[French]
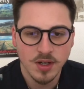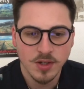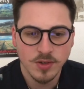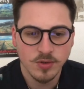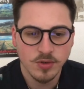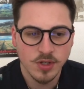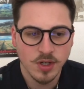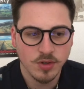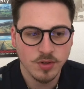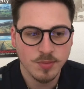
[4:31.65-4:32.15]

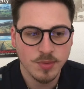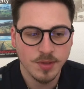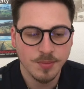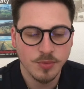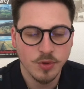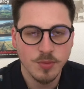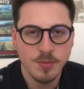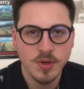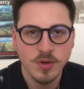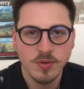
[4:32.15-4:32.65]
ce genre de,
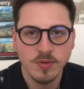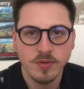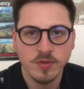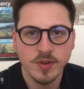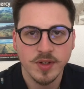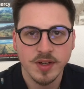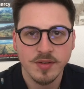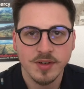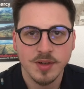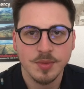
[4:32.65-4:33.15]
de BO. Vous
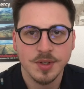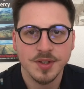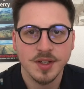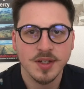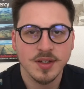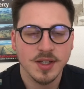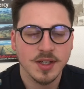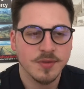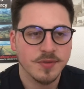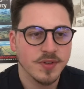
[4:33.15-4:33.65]
verrez vraiment
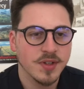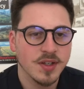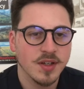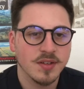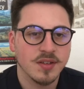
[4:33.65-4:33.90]
très très fine.